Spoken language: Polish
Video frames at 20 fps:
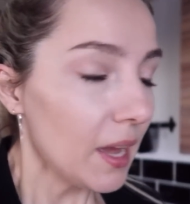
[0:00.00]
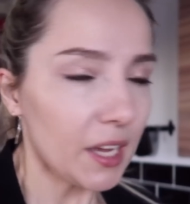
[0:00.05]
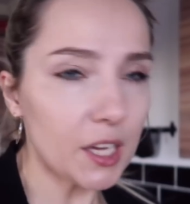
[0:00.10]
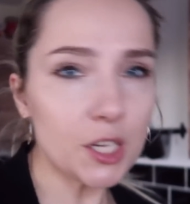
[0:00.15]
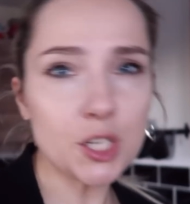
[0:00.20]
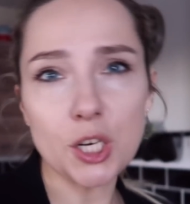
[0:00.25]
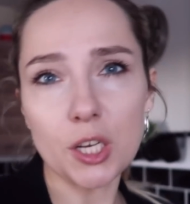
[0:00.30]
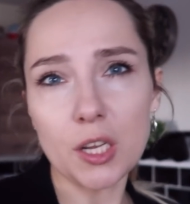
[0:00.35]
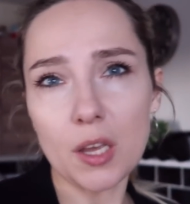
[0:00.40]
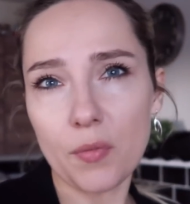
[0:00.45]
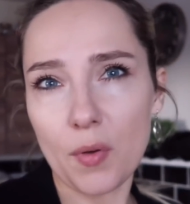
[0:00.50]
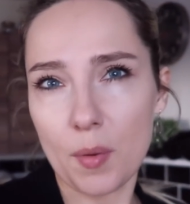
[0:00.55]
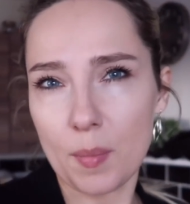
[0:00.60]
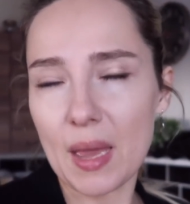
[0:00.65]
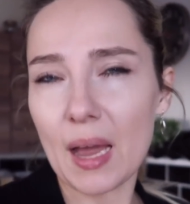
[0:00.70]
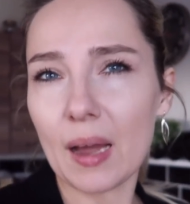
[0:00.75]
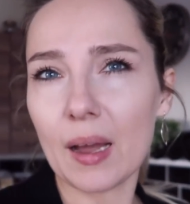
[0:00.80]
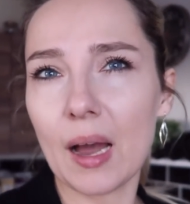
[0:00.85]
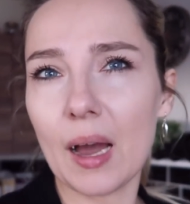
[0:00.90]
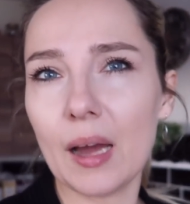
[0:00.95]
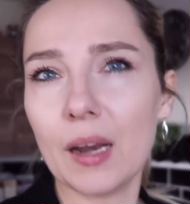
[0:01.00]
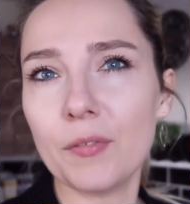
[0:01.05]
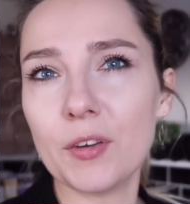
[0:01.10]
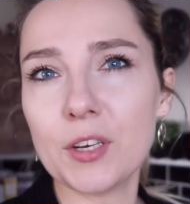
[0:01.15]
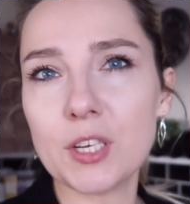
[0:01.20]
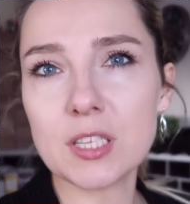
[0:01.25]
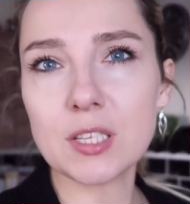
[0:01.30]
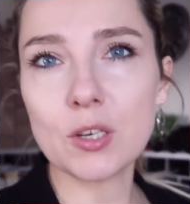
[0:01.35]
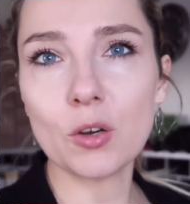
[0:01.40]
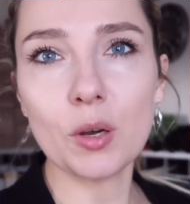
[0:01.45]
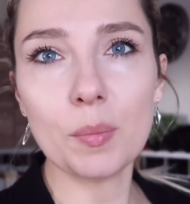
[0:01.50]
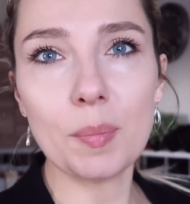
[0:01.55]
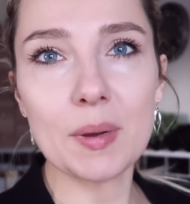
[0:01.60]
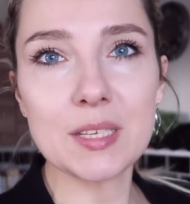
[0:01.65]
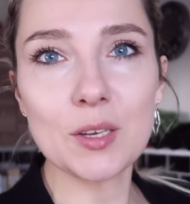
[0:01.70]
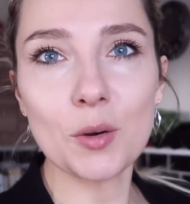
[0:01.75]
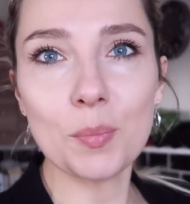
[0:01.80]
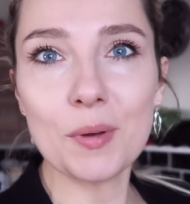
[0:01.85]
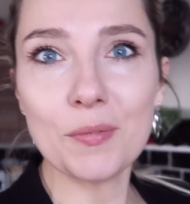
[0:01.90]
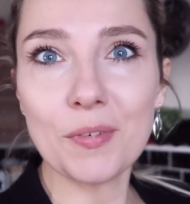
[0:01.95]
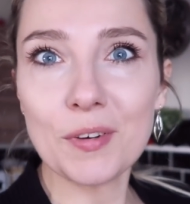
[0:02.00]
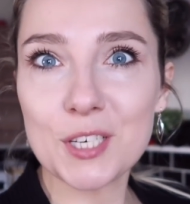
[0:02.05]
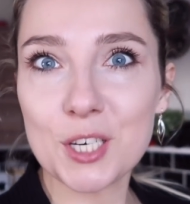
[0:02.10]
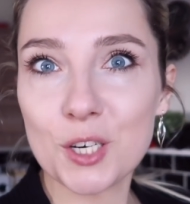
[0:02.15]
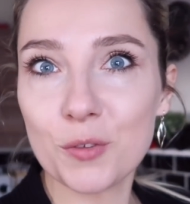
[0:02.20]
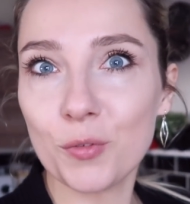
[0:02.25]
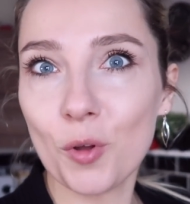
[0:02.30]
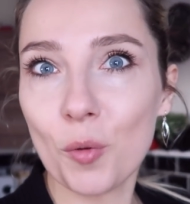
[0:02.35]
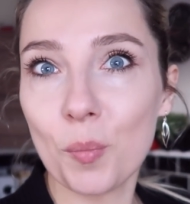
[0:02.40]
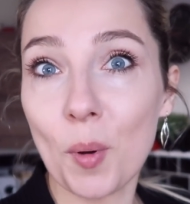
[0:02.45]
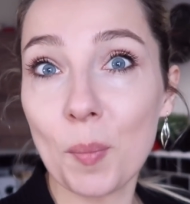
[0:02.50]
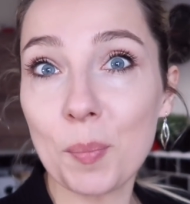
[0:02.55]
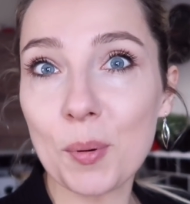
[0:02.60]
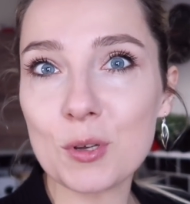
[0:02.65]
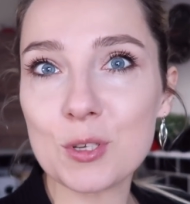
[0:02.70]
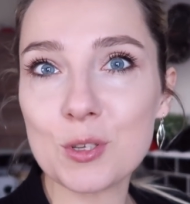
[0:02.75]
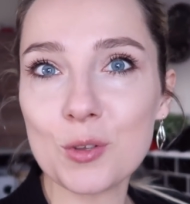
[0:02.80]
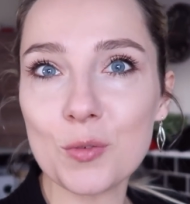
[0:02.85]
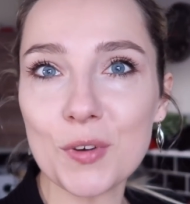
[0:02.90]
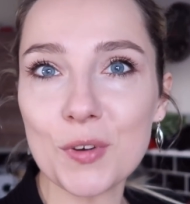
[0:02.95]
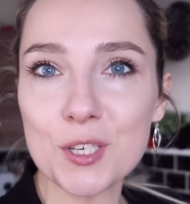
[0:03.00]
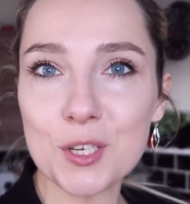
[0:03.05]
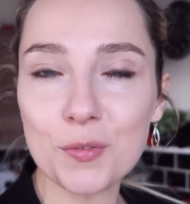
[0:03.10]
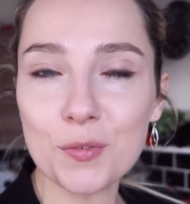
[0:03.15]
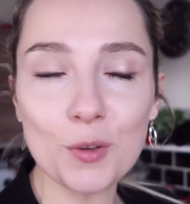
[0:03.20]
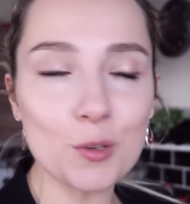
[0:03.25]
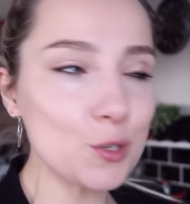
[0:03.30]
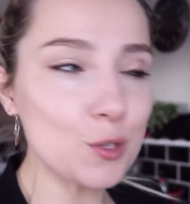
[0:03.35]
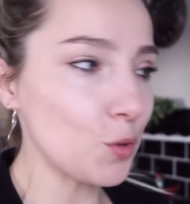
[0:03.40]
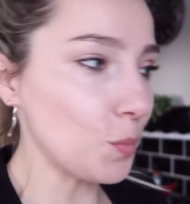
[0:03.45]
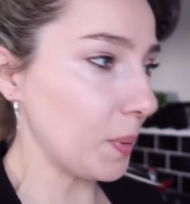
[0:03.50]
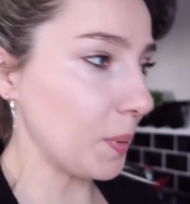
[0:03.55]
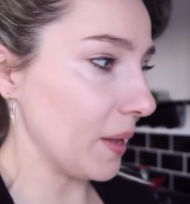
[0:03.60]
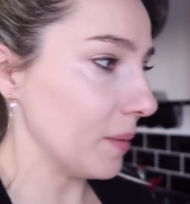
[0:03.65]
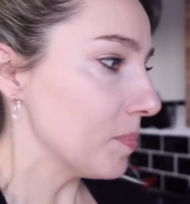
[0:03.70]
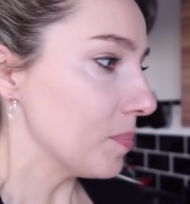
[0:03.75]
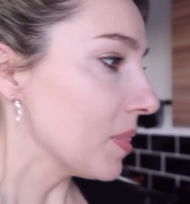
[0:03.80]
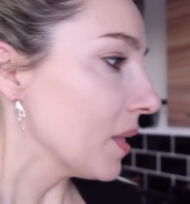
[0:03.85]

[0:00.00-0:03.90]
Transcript: jeszcze nie wiem jaka, ale wiecie co, chyba zrobię warzywną, po prostu warzywną zupę.